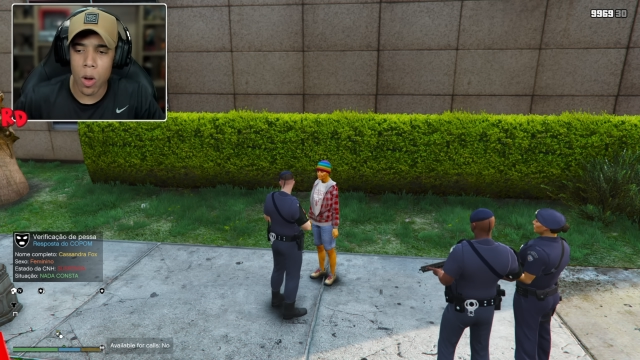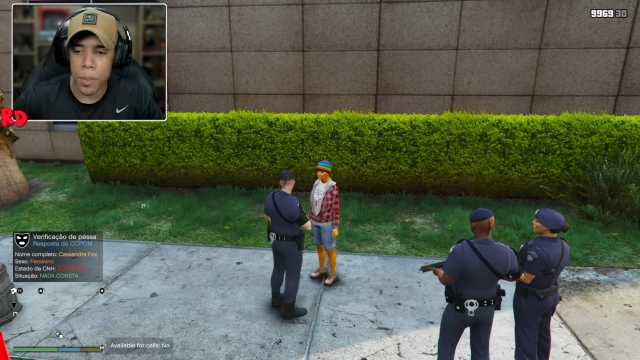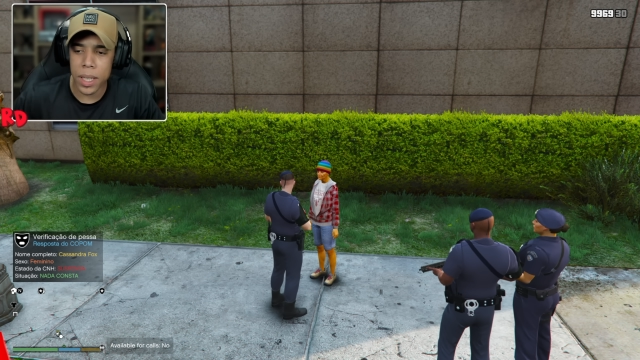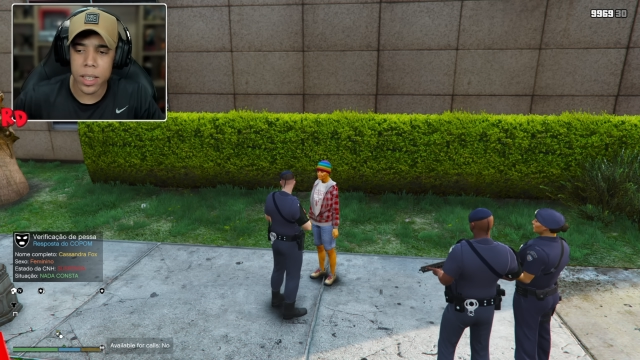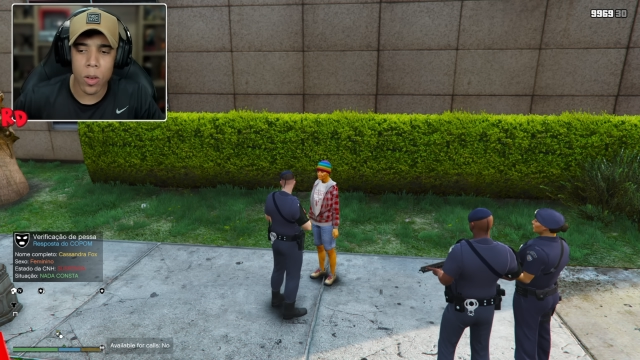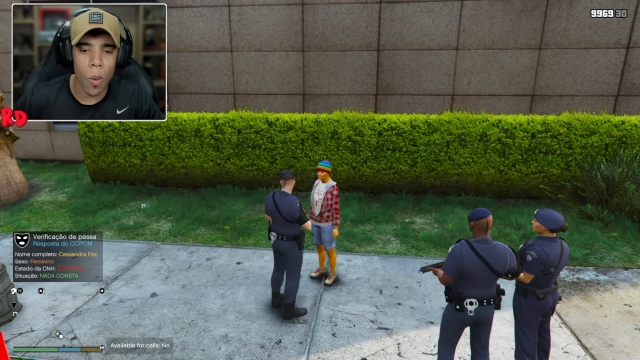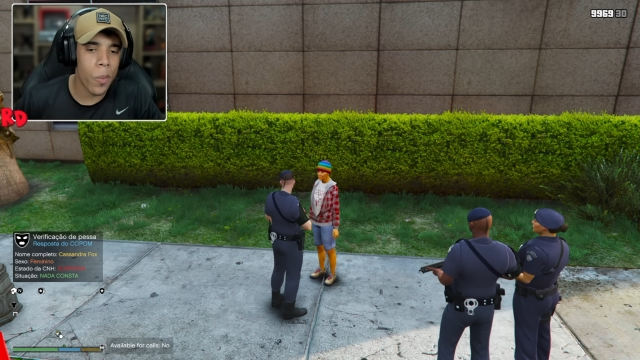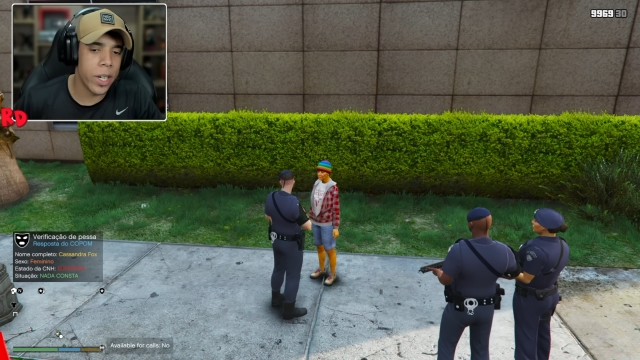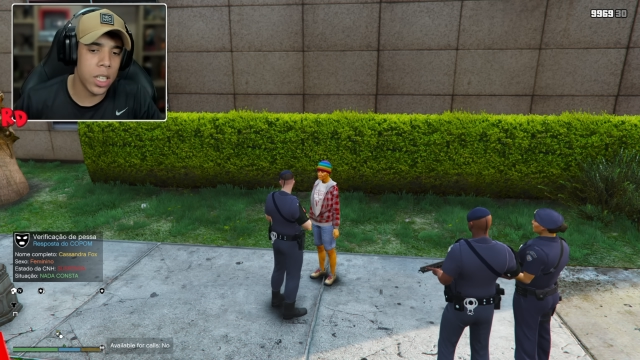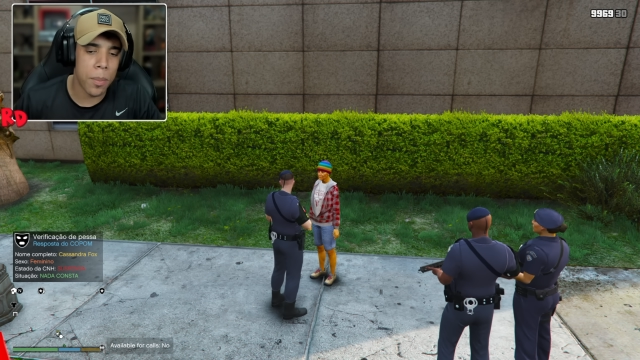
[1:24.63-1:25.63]
Comenta aí
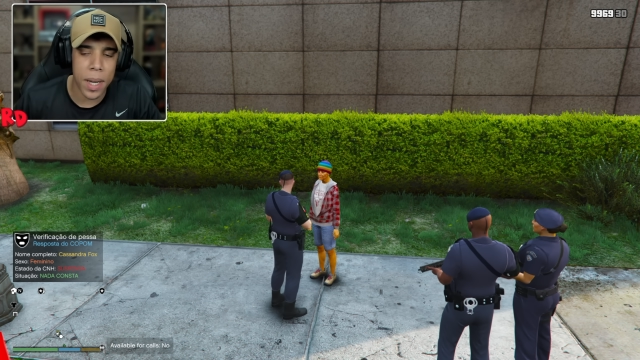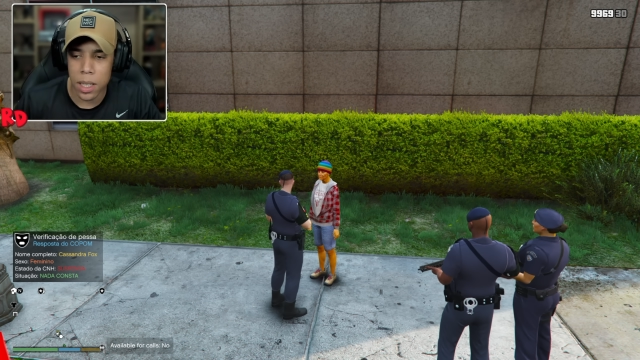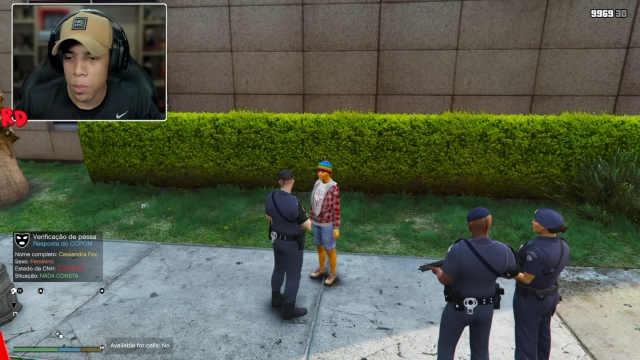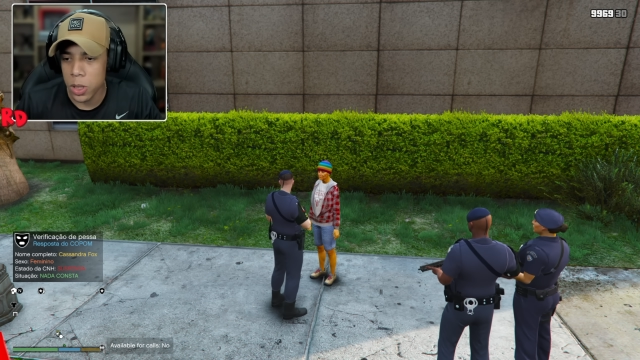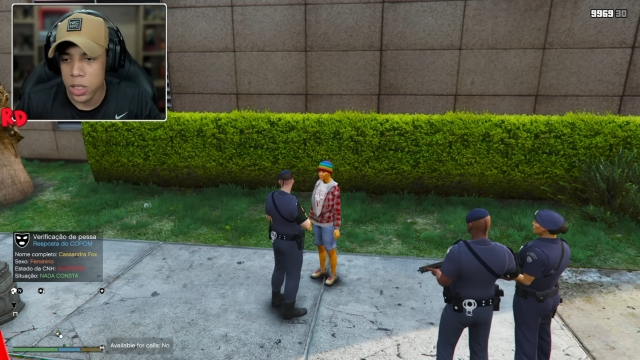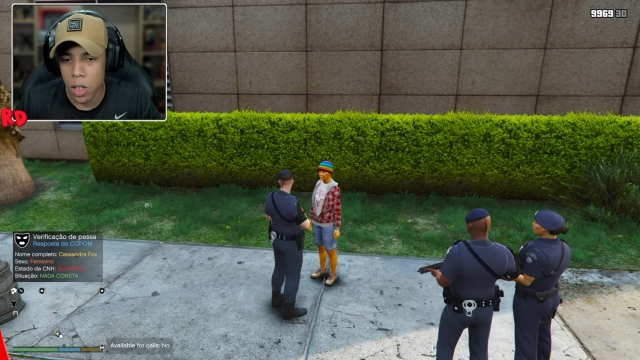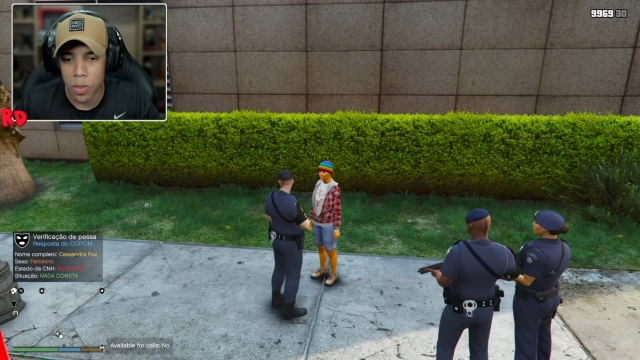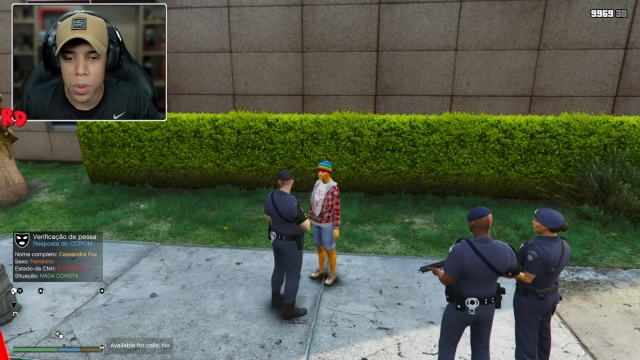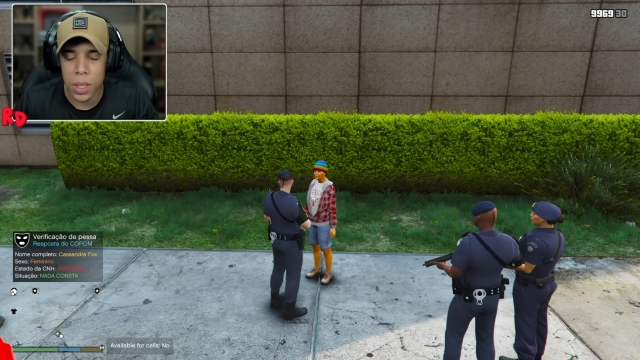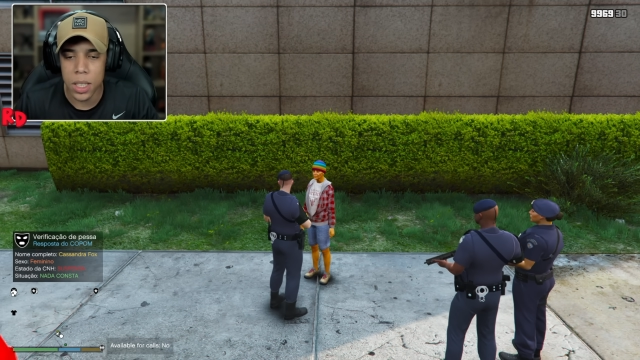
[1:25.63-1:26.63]
como é chamada a policial
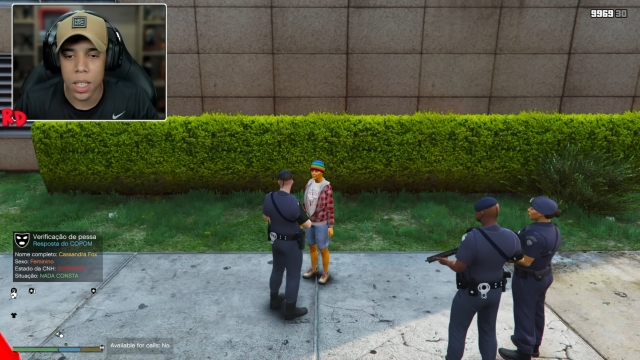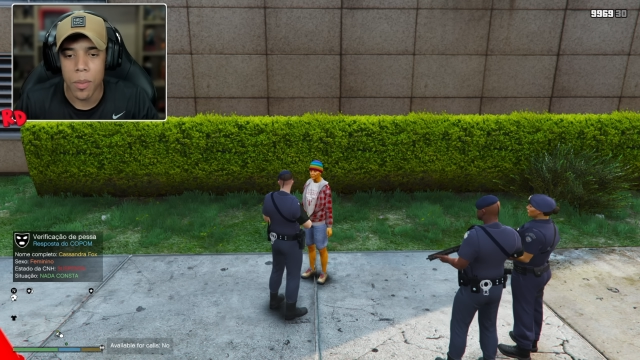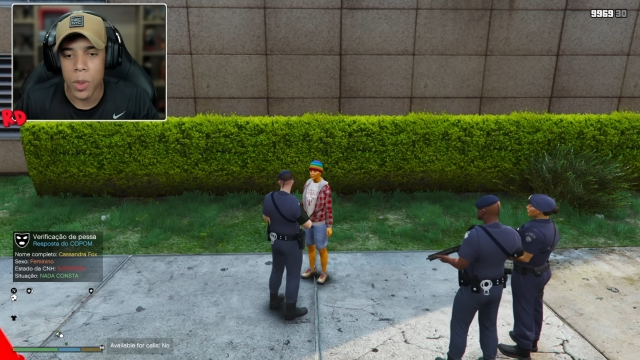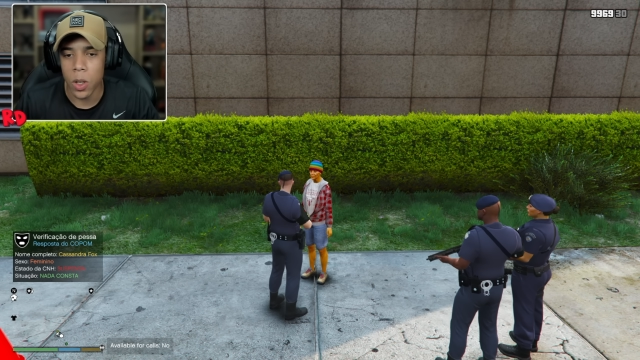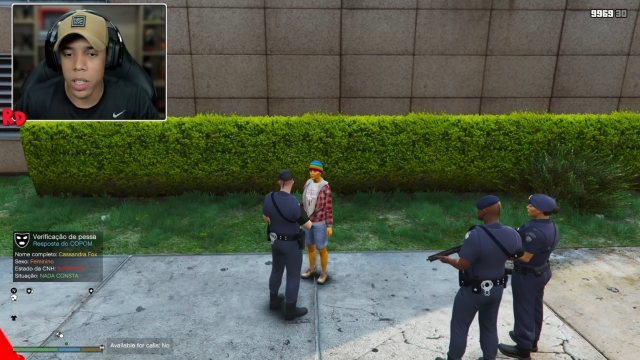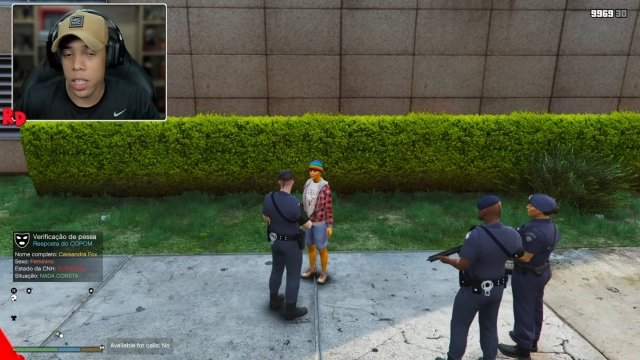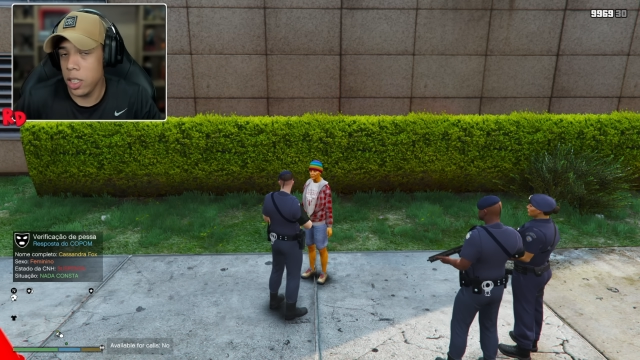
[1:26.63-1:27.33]
feminina, ok?